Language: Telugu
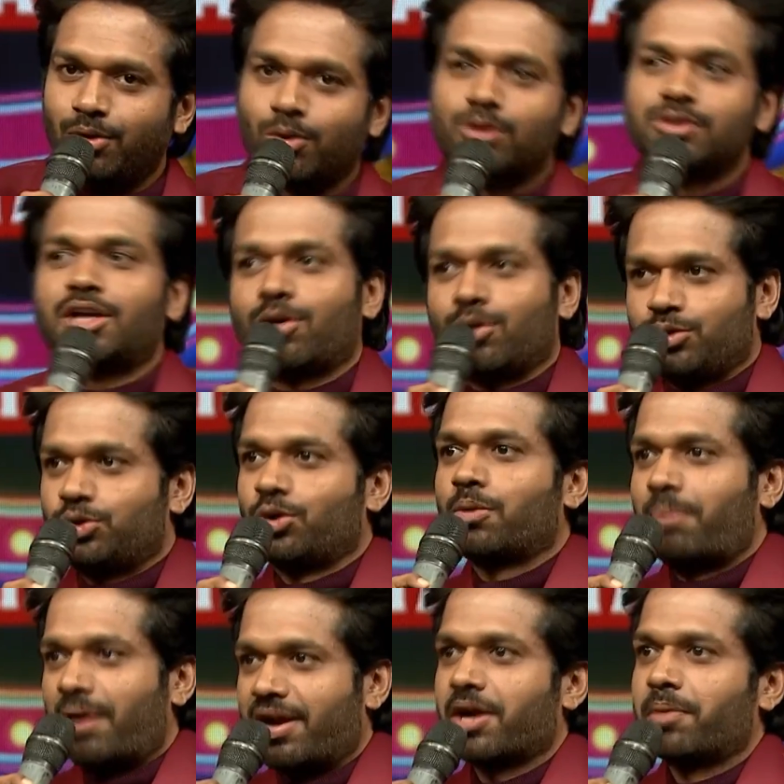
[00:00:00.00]
ఒక్కోసారి ఒక
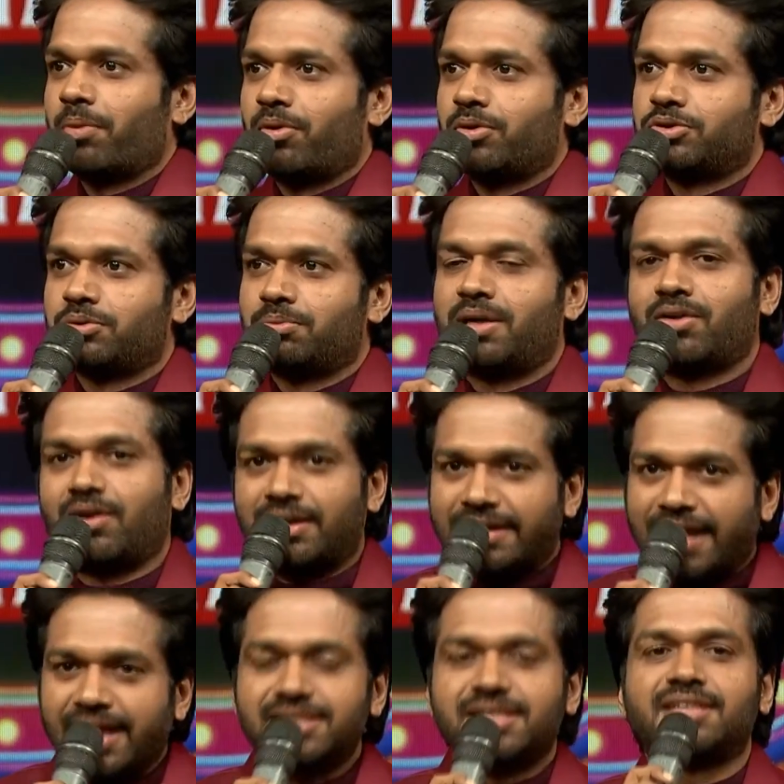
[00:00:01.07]
జోక్ పండకపోవచ్చు బట్ వాళ్ళు
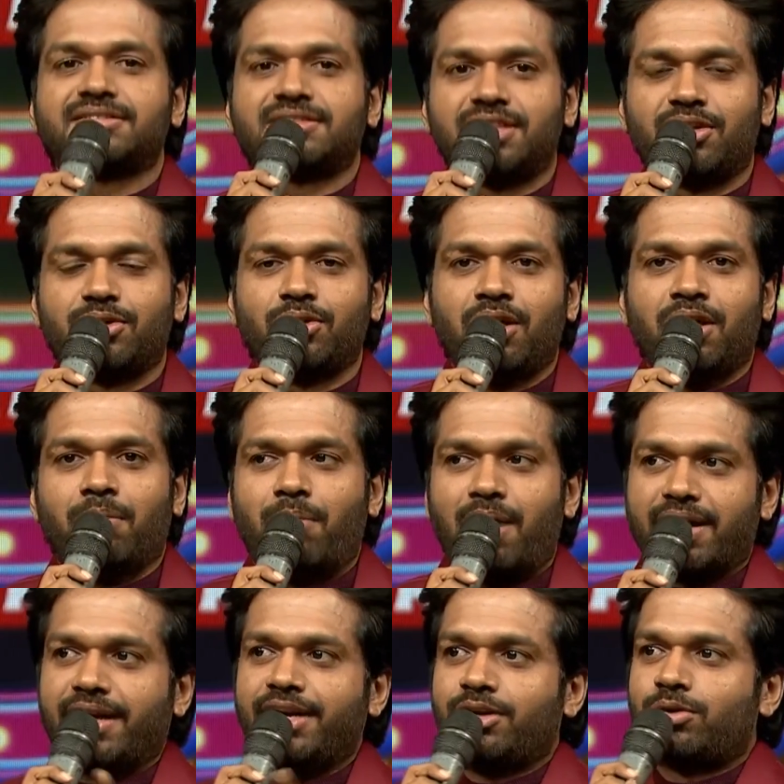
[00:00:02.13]
ట్రై చేస్తున్నారు
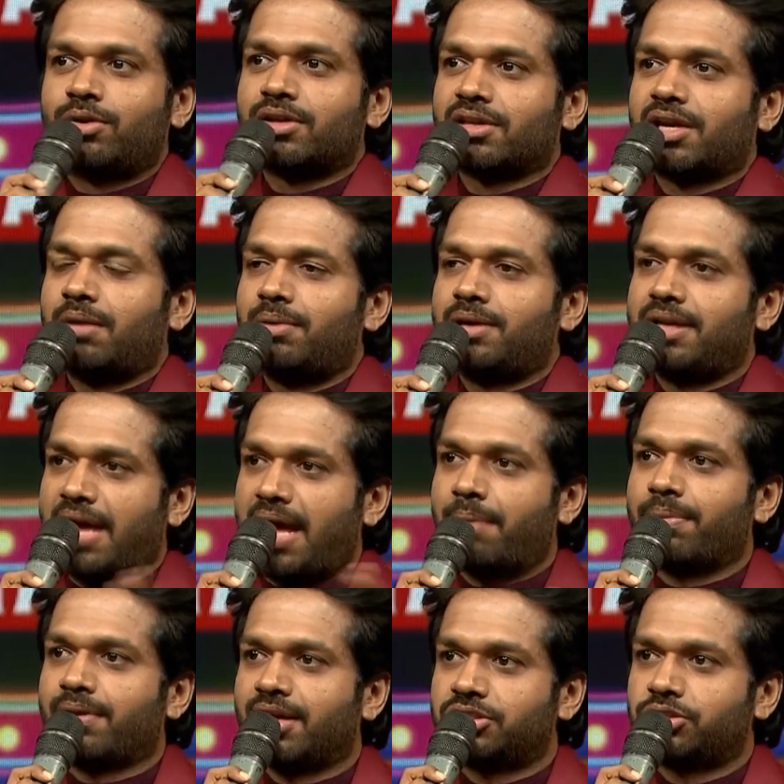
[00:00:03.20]
మాకు ఎడిట్ ఉంటుంది కాబట్టి
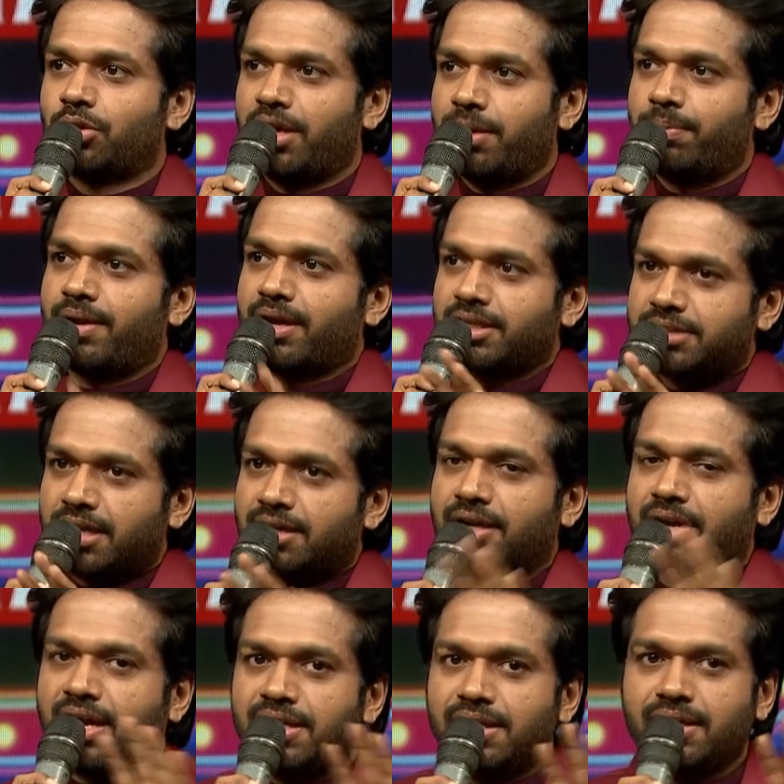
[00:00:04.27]
హ్యాపీగా షో అయిపోయాక
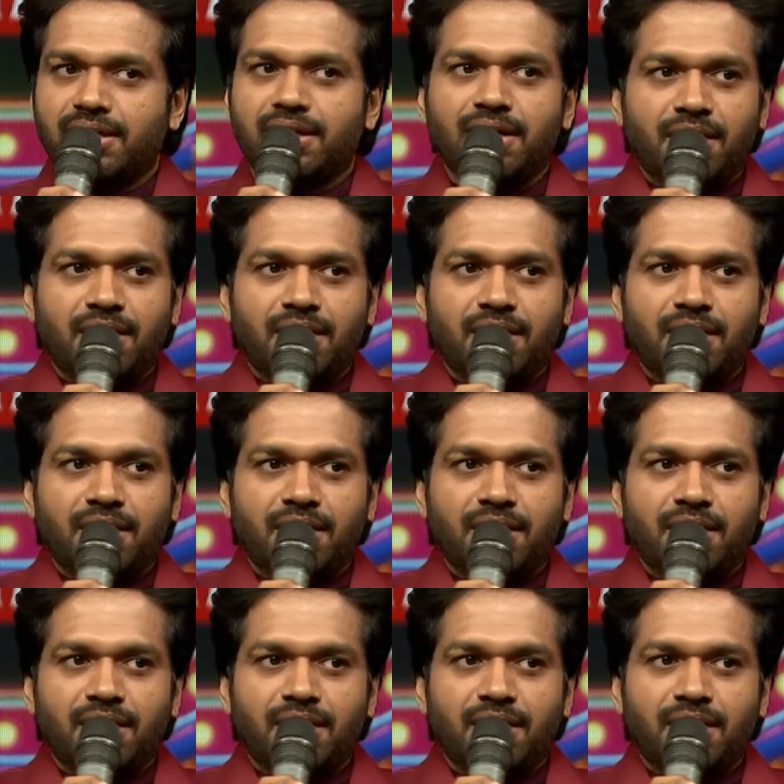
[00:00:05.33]
చక్కగా అన్నీ